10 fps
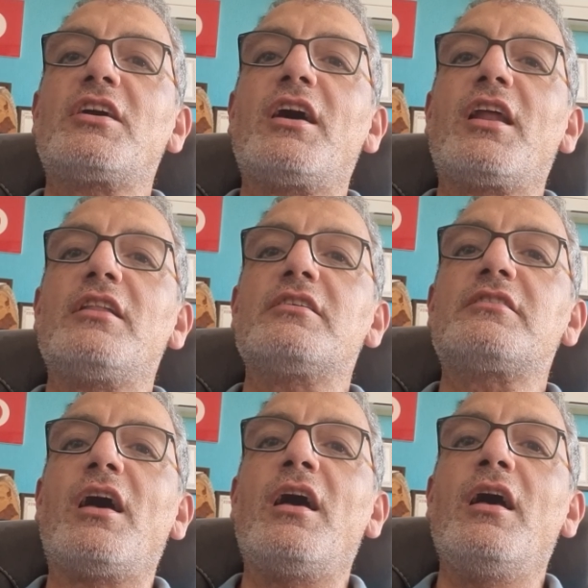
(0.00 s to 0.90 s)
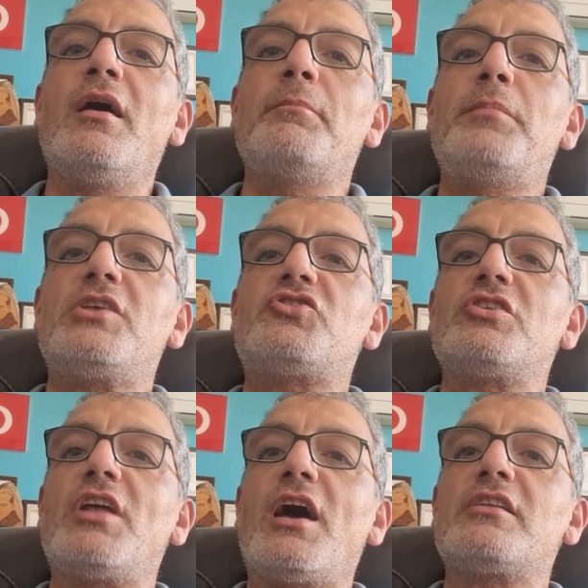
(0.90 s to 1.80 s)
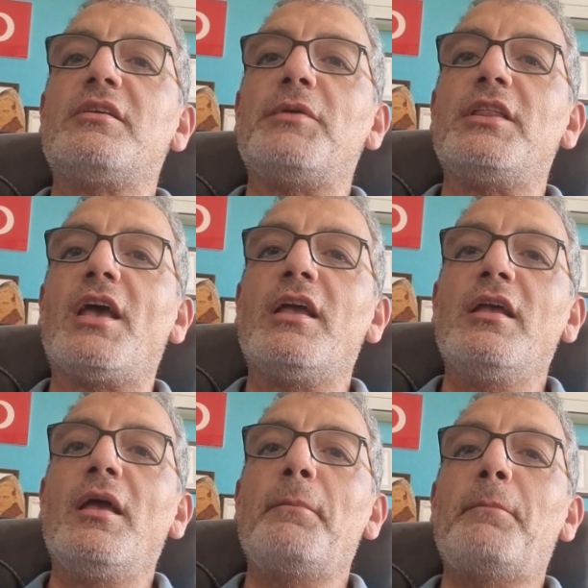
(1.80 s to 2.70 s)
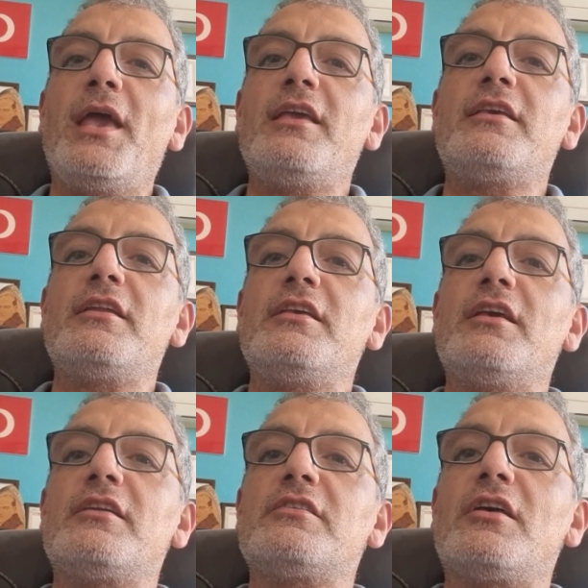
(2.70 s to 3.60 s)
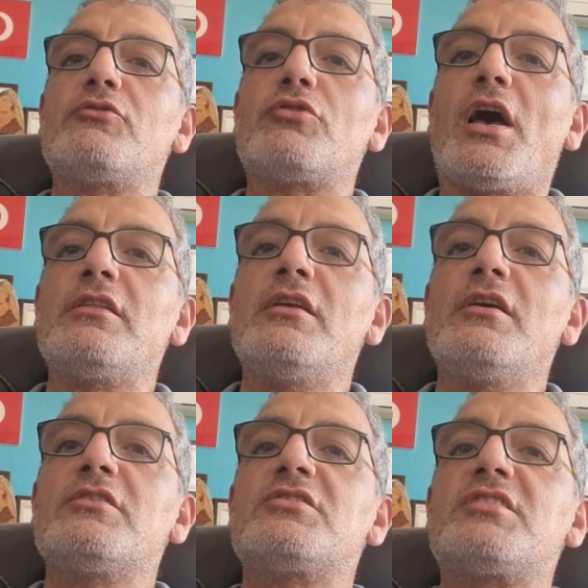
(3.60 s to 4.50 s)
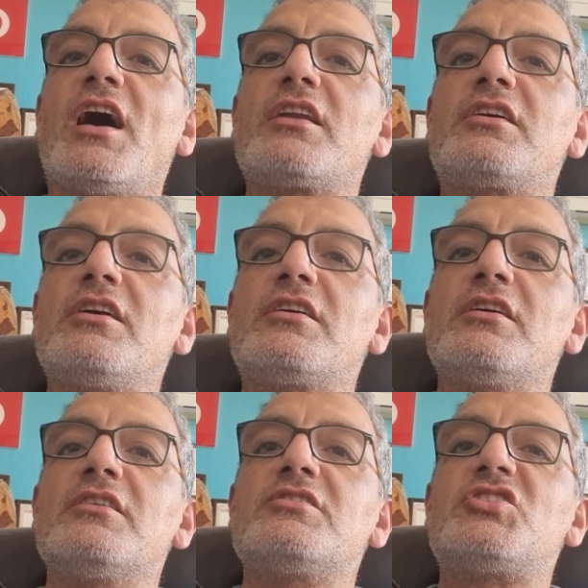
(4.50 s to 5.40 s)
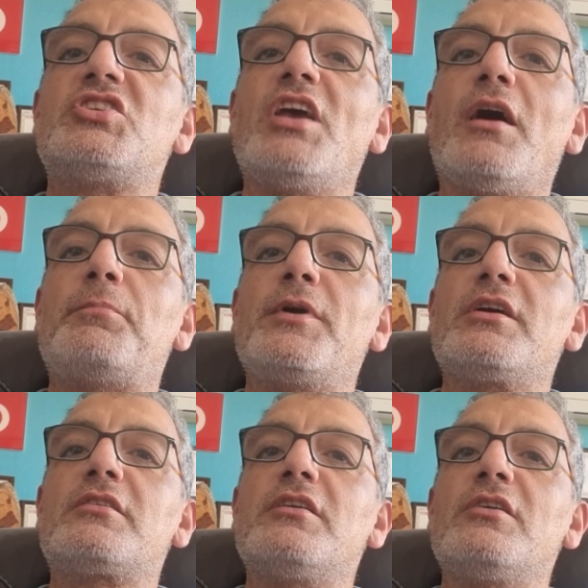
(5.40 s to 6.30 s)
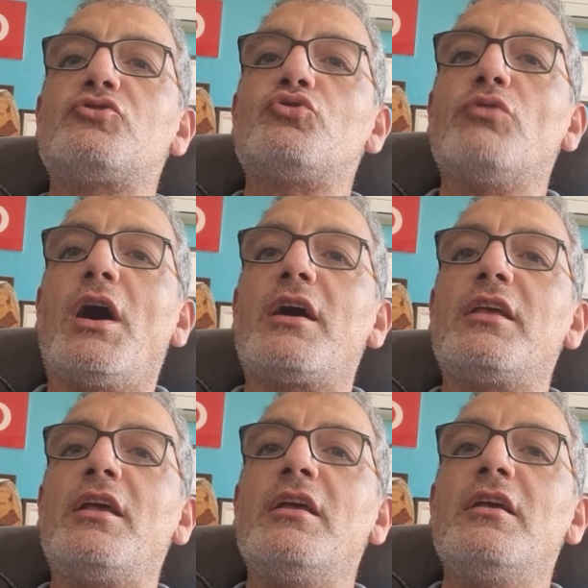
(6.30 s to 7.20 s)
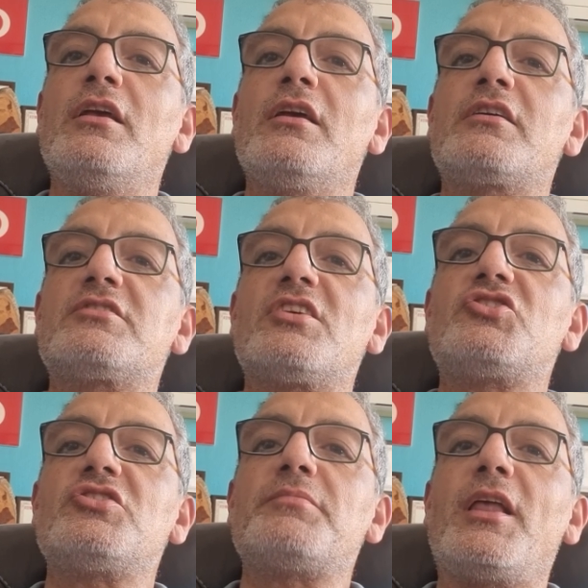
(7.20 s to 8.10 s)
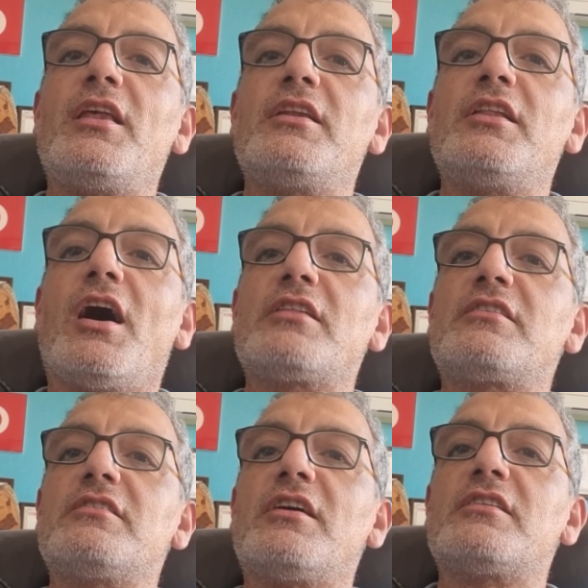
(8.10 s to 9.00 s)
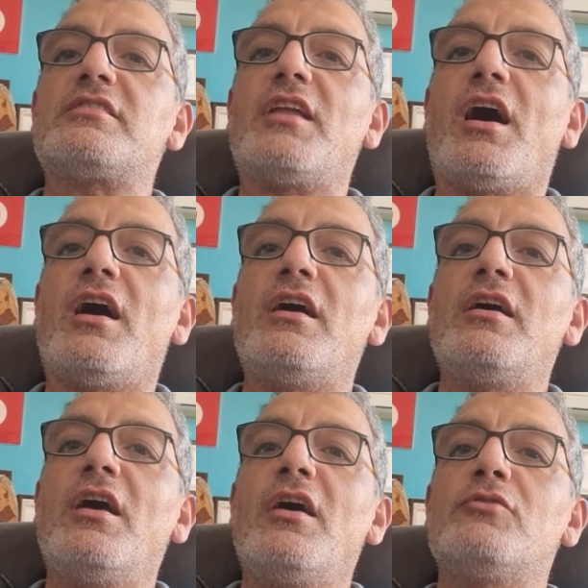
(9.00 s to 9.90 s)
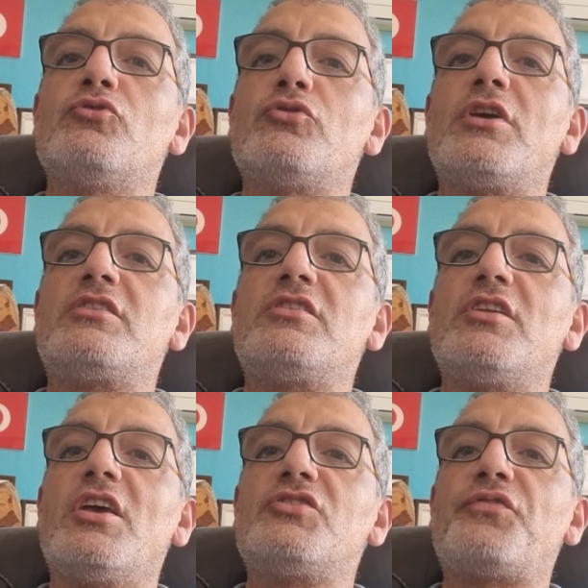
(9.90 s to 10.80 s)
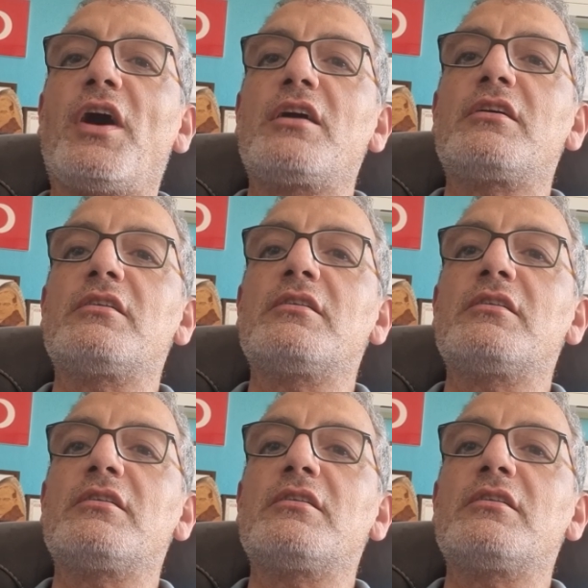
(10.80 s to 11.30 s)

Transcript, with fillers: karanlıkta bir çınar dibinde Beygirin yanında duran sarkık siyah bıyıklı süvari kısa çizmeleriyle atladı atına. Nurettin Eşfak